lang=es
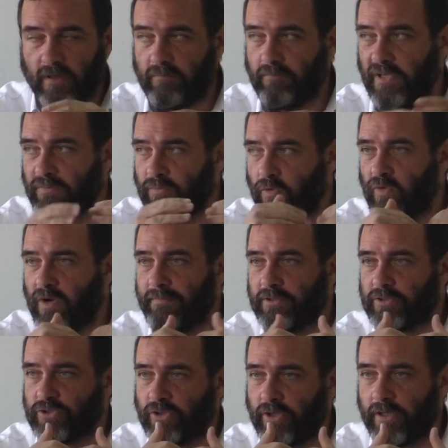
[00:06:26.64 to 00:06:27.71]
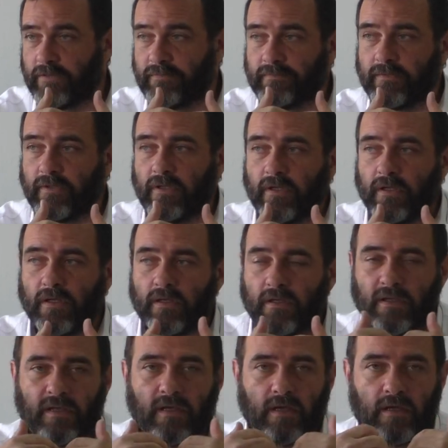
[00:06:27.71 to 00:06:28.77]
Vimos una persona
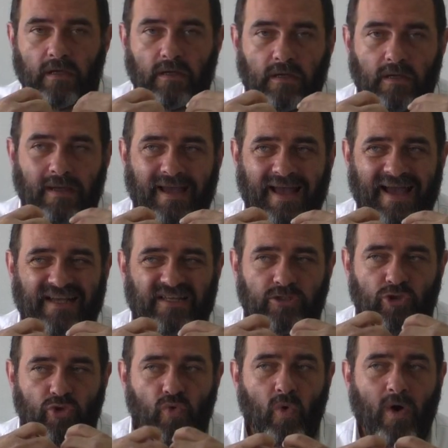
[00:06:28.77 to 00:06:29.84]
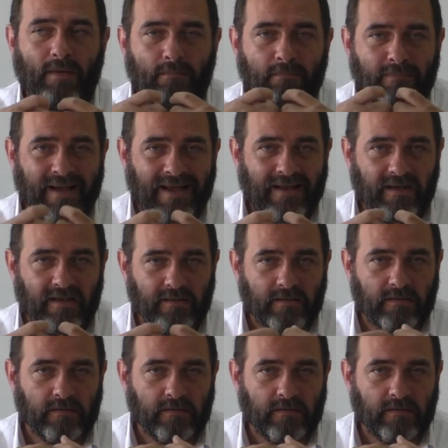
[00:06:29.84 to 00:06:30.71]
que actúa mal,